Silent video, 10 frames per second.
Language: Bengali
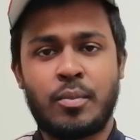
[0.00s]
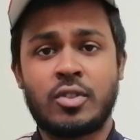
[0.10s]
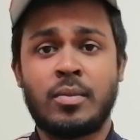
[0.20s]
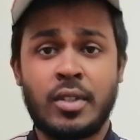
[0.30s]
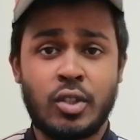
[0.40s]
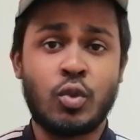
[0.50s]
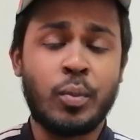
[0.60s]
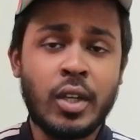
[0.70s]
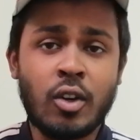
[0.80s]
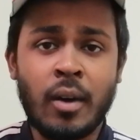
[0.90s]
পসিবিলিটি
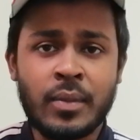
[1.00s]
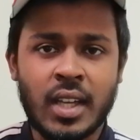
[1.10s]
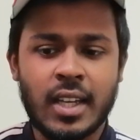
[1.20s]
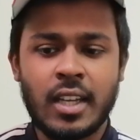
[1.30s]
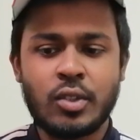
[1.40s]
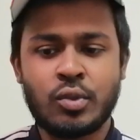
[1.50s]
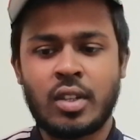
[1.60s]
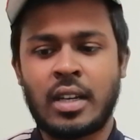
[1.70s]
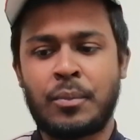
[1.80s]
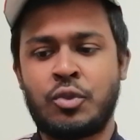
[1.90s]
খুবই কম থাকে
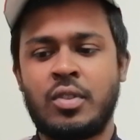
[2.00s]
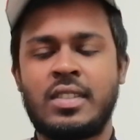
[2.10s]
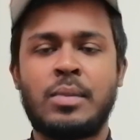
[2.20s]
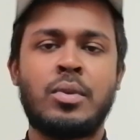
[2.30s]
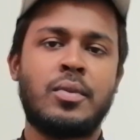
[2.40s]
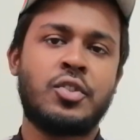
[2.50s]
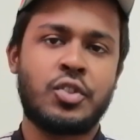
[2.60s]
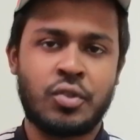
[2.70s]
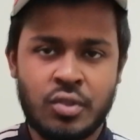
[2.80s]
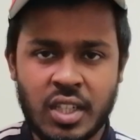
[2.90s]
সুতরাং আপনি যদি সেপ্টেম্বর
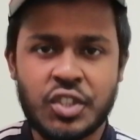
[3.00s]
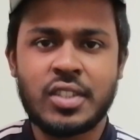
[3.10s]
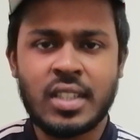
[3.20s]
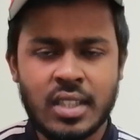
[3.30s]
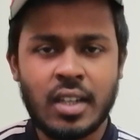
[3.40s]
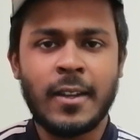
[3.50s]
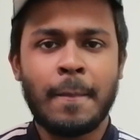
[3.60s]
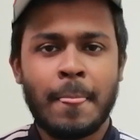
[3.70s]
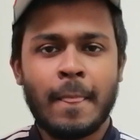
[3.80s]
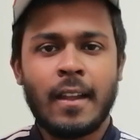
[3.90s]
সেশনের জন্য আসতে চান তাহলে
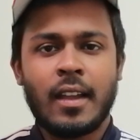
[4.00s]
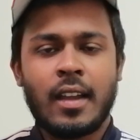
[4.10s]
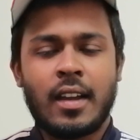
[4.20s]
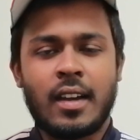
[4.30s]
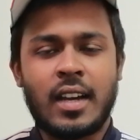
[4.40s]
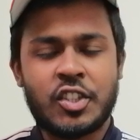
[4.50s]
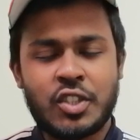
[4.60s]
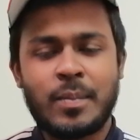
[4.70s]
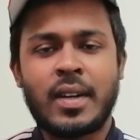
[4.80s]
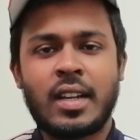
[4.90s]

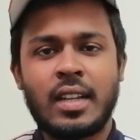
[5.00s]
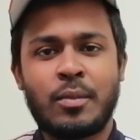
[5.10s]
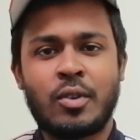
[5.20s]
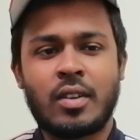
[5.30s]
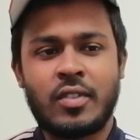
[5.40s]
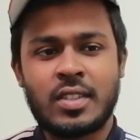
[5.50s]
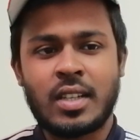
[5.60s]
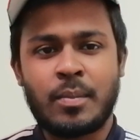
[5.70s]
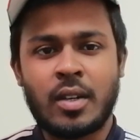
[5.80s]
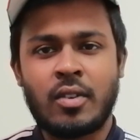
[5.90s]
আসতে পারেন এবং
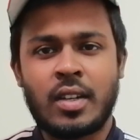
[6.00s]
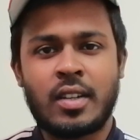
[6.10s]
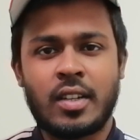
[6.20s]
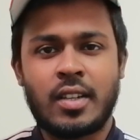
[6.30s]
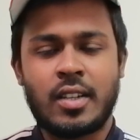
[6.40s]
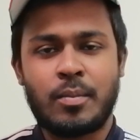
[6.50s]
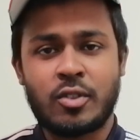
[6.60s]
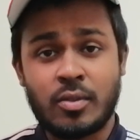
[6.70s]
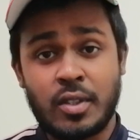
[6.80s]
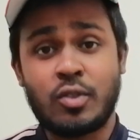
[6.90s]
ভিসা পাওয়ার
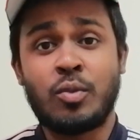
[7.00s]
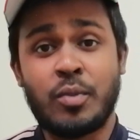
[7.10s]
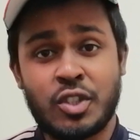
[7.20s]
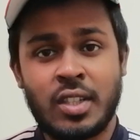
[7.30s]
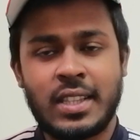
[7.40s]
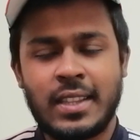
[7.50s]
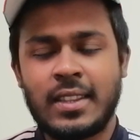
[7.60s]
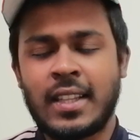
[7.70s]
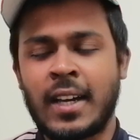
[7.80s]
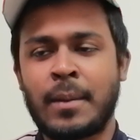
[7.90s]
পসিবিলিটি খুব বেশি
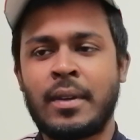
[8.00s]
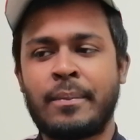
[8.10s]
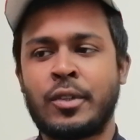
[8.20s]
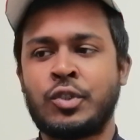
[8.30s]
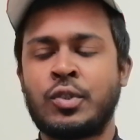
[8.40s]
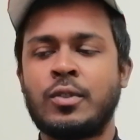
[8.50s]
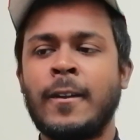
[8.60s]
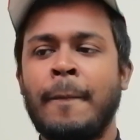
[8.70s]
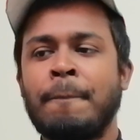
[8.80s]
থাকবে আপনার জন্য